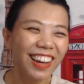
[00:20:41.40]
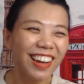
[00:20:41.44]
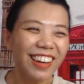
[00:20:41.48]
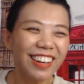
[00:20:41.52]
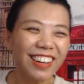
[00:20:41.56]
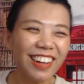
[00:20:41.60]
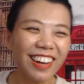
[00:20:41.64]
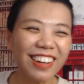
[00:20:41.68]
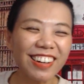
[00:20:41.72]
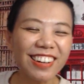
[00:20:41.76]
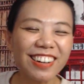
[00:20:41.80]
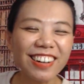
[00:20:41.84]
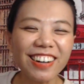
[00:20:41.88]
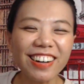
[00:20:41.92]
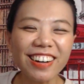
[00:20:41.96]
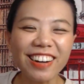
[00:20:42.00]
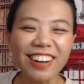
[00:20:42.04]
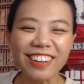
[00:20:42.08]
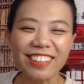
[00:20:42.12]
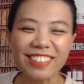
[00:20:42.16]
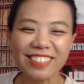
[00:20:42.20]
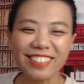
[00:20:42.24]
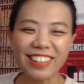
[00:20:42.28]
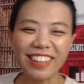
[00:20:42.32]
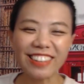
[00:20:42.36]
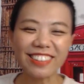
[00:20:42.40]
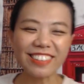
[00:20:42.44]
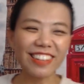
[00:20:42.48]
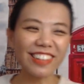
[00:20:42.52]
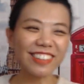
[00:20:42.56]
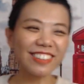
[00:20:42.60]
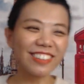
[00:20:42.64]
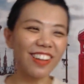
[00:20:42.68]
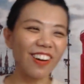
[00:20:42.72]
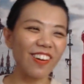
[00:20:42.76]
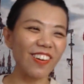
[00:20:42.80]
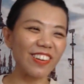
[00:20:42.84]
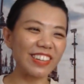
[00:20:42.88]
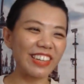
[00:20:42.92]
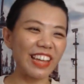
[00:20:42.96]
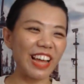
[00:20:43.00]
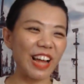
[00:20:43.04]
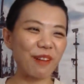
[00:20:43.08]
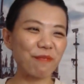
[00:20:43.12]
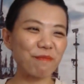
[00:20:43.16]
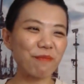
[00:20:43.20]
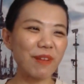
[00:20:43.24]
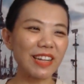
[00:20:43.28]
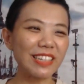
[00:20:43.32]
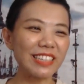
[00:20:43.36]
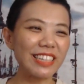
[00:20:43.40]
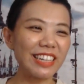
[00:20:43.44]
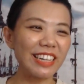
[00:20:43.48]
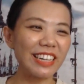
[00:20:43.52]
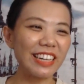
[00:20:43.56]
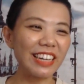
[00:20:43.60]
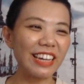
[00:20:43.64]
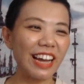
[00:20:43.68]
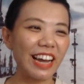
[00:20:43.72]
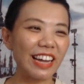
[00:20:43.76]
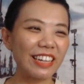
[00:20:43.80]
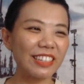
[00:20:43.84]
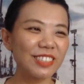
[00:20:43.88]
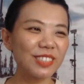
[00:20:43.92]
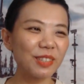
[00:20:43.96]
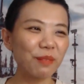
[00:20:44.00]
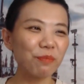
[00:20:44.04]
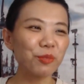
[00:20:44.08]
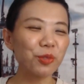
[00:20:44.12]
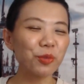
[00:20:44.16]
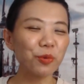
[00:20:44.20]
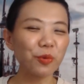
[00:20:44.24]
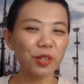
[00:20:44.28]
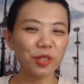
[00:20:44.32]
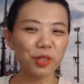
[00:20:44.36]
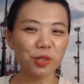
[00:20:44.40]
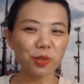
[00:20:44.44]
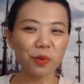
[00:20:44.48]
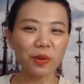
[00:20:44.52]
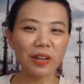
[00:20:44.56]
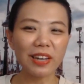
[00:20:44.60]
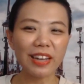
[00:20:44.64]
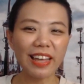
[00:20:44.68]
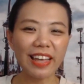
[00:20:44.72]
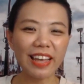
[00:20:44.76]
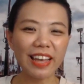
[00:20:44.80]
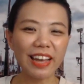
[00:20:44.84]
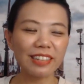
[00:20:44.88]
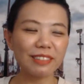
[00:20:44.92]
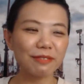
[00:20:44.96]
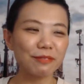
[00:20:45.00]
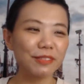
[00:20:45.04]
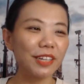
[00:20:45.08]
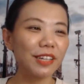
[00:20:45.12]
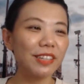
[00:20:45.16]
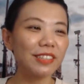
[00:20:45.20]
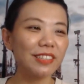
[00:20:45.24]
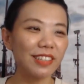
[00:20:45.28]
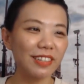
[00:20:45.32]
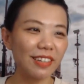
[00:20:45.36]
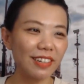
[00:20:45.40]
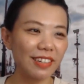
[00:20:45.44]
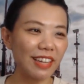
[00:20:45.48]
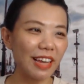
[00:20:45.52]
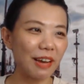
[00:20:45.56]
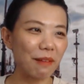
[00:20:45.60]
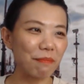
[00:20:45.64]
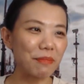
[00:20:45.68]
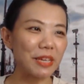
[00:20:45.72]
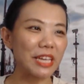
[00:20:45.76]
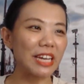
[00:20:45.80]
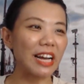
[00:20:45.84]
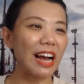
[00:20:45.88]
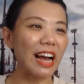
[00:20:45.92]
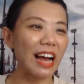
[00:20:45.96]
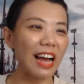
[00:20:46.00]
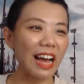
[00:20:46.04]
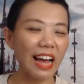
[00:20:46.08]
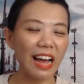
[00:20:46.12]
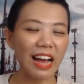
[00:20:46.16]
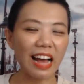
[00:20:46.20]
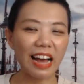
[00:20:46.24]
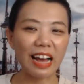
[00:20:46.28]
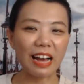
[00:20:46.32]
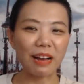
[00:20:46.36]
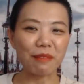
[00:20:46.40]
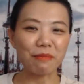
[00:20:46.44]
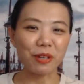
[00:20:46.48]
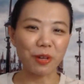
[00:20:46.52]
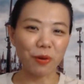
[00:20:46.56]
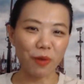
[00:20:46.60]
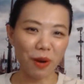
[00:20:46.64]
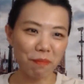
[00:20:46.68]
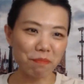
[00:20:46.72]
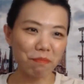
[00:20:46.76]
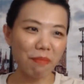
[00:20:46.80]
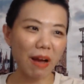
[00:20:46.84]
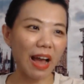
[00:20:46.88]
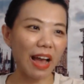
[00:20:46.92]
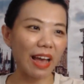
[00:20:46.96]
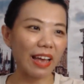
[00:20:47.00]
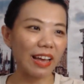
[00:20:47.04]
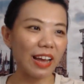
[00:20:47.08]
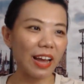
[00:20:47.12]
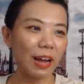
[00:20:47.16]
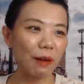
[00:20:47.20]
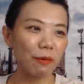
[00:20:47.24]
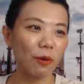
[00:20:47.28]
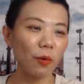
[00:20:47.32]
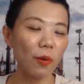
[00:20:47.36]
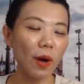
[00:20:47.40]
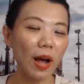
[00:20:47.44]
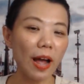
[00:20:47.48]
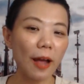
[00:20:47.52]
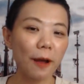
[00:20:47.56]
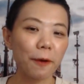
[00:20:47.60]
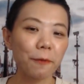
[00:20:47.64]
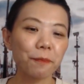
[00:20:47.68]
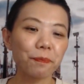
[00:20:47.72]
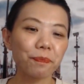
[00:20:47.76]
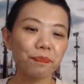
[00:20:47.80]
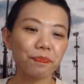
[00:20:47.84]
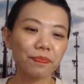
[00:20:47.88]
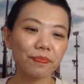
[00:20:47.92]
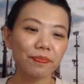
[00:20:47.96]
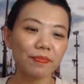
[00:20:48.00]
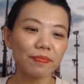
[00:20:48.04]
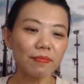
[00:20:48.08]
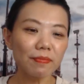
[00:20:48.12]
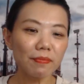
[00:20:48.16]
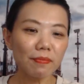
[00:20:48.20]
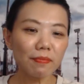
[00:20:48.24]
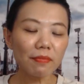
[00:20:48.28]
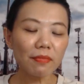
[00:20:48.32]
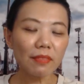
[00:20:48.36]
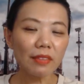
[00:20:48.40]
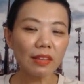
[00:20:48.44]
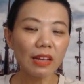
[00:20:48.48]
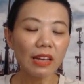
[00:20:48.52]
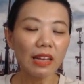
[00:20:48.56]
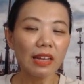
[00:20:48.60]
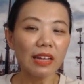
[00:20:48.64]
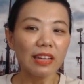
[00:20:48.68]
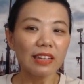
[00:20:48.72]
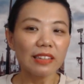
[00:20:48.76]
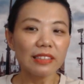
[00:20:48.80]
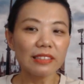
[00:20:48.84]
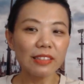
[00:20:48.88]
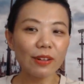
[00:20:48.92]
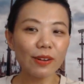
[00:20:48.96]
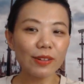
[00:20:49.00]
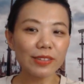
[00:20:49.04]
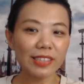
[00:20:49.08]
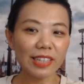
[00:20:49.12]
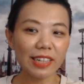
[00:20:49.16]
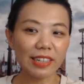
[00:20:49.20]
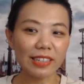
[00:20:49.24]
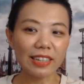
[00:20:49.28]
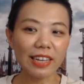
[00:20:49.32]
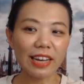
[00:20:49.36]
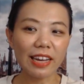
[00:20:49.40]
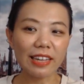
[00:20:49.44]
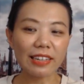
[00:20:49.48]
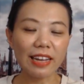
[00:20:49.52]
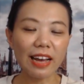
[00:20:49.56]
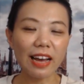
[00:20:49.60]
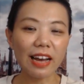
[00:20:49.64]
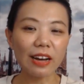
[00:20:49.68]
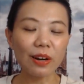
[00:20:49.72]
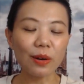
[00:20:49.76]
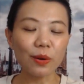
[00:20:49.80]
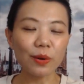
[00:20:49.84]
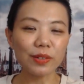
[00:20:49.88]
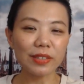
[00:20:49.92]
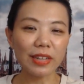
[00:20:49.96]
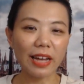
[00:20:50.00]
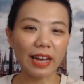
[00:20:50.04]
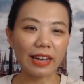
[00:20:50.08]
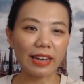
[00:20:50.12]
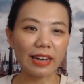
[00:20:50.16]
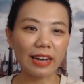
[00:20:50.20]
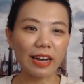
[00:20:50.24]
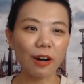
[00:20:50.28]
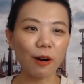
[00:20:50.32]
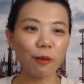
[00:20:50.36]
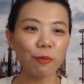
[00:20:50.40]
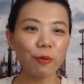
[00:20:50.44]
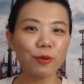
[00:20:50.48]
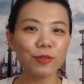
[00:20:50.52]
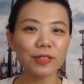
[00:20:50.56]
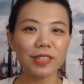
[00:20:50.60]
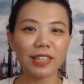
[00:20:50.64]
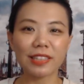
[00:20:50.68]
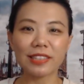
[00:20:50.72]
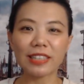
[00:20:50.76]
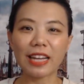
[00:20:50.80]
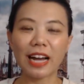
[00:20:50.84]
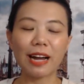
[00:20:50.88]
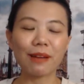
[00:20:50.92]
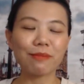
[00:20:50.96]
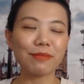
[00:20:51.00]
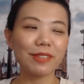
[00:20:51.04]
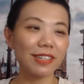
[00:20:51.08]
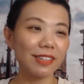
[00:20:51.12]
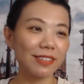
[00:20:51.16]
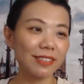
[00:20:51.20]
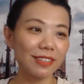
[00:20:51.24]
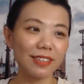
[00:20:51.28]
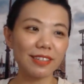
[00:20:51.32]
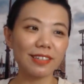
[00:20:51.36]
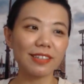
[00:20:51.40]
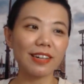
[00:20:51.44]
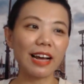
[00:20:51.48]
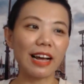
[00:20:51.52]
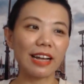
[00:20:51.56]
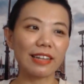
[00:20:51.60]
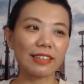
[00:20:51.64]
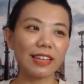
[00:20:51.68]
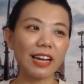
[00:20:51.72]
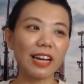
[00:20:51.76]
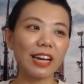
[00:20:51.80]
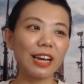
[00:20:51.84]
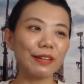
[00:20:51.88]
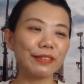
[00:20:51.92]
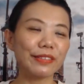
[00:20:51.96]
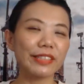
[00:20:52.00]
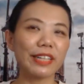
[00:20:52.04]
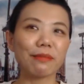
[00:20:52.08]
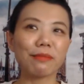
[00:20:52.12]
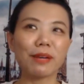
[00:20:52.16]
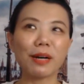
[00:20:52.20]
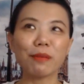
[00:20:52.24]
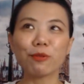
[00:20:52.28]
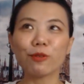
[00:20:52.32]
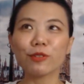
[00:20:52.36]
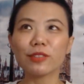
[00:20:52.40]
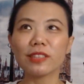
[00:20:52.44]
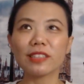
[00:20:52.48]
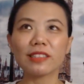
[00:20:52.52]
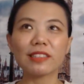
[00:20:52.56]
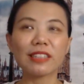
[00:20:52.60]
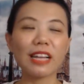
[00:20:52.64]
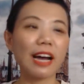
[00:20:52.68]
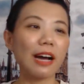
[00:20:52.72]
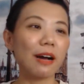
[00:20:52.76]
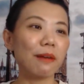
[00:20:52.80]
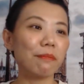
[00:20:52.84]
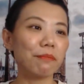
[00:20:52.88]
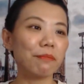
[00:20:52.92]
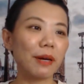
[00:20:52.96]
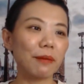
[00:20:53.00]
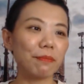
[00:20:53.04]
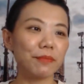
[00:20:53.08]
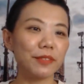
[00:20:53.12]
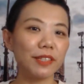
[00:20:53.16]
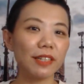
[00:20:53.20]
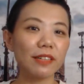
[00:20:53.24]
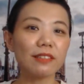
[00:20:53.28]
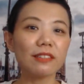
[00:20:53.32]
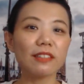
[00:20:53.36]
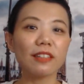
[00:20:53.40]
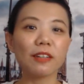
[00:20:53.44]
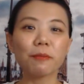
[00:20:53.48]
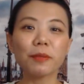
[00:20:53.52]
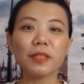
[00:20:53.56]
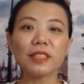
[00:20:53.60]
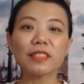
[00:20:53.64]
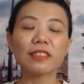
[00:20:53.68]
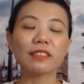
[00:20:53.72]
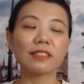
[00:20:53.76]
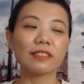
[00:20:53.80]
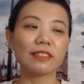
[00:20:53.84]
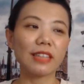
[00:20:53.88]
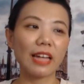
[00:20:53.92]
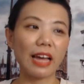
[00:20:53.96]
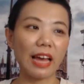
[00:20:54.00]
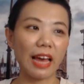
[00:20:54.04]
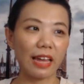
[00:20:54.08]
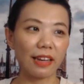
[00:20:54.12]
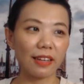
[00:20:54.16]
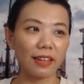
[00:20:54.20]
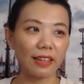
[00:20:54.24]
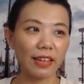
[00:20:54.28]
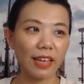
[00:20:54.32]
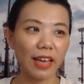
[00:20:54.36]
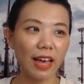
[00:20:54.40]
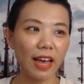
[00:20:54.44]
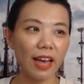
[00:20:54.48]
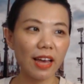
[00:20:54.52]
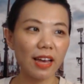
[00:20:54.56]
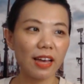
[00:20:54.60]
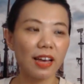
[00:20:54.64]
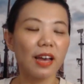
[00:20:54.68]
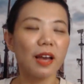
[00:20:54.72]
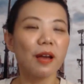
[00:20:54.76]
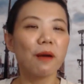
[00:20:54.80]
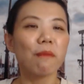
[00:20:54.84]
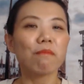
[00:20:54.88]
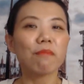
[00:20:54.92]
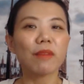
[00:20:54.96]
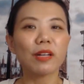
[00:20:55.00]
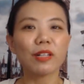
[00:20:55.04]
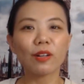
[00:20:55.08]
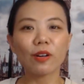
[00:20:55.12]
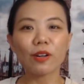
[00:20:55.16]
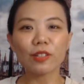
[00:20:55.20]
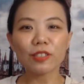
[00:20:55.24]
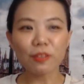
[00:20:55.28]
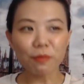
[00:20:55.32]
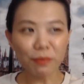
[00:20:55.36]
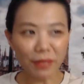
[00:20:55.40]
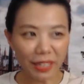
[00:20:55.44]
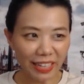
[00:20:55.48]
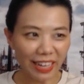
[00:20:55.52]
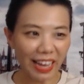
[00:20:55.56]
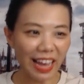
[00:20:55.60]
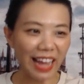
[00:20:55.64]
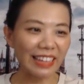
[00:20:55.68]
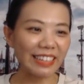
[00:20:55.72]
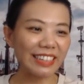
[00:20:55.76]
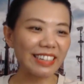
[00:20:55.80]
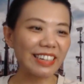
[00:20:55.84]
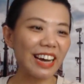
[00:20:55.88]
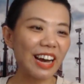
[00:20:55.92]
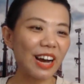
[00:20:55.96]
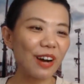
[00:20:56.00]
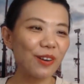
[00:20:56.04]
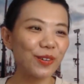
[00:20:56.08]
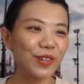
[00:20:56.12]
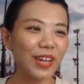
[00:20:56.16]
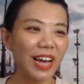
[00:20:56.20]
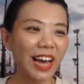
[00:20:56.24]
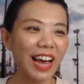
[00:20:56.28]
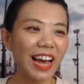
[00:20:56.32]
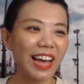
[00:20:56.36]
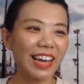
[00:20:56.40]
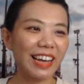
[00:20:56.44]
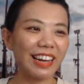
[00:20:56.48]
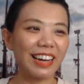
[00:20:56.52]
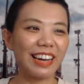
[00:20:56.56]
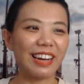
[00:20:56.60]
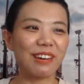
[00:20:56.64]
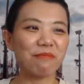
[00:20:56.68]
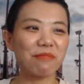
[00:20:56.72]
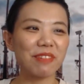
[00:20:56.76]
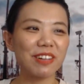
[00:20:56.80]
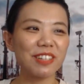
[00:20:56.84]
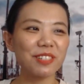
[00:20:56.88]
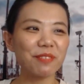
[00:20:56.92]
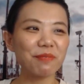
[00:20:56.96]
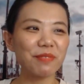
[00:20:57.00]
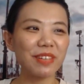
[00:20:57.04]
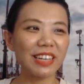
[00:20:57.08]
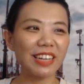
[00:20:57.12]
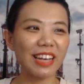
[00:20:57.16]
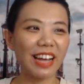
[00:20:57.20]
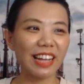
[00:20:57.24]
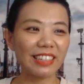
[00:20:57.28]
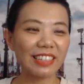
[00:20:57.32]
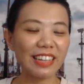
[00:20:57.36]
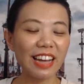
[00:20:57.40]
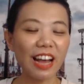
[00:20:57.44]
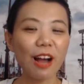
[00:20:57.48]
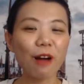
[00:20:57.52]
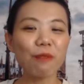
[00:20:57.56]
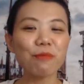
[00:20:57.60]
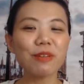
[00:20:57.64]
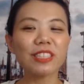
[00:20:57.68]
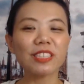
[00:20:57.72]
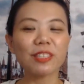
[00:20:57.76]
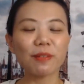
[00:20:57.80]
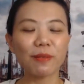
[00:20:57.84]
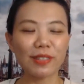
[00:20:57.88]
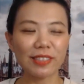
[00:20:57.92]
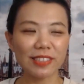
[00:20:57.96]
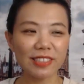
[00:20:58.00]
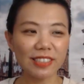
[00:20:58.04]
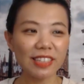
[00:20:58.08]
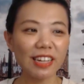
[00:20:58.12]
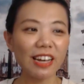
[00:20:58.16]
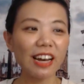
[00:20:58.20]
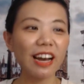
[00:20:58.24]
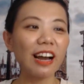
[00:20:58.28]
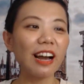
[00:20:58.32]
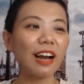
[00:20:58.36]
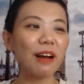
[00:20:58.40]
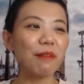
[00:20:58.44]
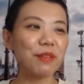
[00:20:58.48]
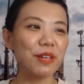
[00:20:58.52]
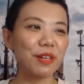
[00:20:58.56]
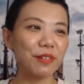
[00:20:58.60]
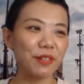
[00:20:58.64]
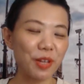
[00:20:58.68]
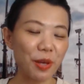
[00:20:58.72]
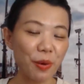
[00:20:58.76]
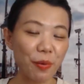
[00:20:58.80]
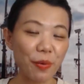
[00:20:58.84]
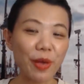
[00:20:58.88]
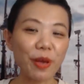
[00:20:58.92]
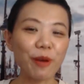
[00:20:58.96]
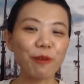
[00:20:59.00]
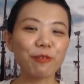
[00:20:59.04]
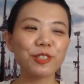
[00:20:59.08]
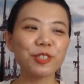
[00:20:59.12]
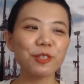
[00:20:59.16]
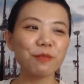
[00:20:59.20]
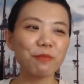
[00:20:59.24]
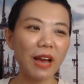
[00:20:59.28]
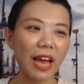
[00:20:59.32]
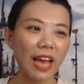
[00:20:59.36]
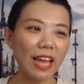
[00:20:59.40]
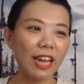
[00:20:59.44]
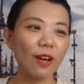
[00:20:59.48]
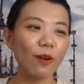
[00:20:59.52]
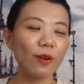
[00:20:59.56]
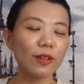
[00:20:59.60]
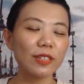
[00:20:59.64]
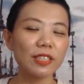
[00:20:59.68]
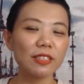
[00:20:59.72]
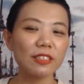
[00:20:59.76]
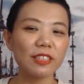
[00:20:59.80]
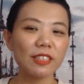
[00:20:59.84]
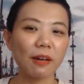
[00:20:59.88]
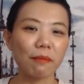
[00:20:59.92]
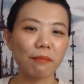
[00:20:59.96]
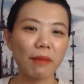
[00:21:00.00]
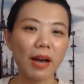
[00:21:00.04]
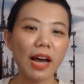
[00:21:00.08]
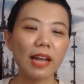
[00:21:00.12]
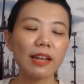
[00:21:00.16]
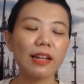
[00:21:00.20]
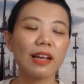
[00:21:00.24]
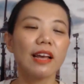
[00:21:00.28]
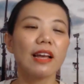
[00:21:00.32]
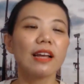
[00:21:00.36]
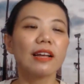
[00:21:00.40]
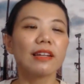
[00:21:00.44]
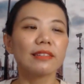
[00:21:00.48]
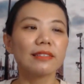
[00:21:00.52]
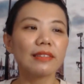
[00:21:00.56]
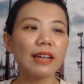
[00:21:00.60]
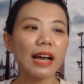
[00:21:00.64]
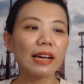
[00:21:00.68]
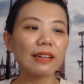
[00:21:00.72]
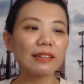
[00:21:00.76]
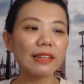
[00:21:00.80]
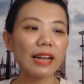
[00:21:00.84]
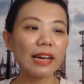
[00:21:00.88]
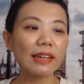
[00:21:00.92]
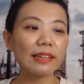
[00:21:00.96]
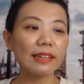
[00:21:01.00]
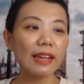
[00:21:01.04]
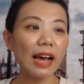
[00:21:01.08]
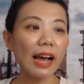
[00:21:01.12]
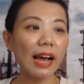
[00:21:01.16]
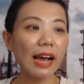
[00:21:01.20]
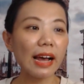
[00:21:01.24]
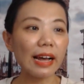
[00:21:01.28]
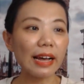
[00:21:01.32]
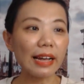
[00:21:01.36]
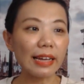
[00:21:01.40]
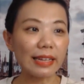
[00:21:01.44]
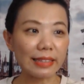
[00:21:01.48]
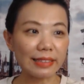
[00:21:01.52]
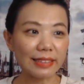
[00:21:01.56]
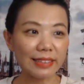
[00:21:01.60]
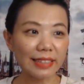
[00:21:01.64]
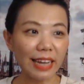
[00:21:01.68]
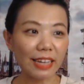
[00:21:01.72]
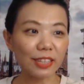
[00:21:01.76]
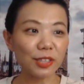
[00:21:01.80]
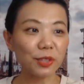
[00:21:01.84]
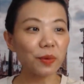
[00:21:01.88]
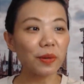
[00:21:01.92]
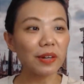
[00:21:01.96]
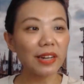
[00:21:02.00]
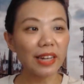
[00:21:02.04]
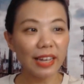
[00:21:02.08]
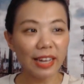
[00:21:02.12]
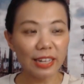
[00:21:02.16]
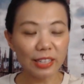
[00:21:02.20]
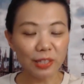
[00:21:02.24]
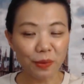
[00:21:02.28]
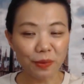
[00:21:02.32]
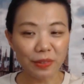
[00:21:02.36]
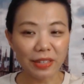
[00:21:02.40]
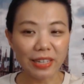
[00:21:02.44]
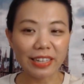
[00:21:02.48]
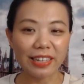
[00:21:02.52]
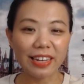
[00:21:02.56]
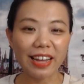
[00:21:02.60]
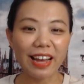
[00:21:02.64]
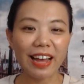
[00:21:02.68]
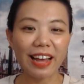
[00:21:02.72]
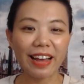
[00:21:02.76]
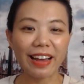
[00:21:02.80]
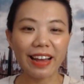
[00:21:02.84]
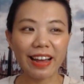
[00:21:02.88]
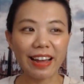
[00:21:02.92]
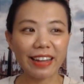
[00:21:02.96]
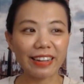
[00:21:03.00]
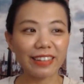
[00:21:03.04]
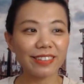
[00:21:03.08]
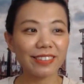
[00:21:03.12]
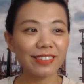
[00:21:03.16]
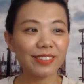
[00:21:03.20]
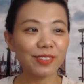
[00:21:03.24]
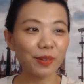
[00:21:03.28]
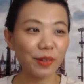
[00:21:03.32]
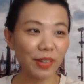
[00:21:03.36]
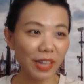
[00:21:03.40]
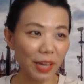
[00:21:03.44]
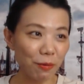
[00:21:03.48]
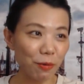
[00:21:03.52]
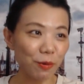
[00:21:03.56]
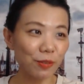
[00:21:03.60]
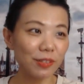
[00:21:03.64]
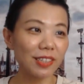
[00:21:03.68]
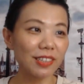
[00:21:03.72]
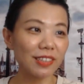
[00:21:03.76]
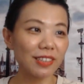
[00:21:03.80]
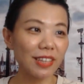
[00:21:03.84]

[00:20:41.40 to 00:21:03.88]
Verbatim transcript: ก็คือใน TikTok เนี่ยบางทีอ่ะจำนวนตัวเลขเยอะๆเนี่ยมีค่ามีความหมายค่ะเพราะว่าลองสังเกตถ้าคนไหนเขาผู้ติดตามเยอะๆอ่ะถ้าเราสามารถผู้ติดตามแบบเยอะๆเป็นแสนๆอย่างเงี้ยมันก็จะมีงานเข้าได้ค่ะมันก็จะมีงานเข้ามีสปอนเซอร์มีรีวิวใช่ไหมเราก็จะสามารถได้รายได้จากตัวเลขตรงนี้ได้ค่ะตัวเลขผู้ติด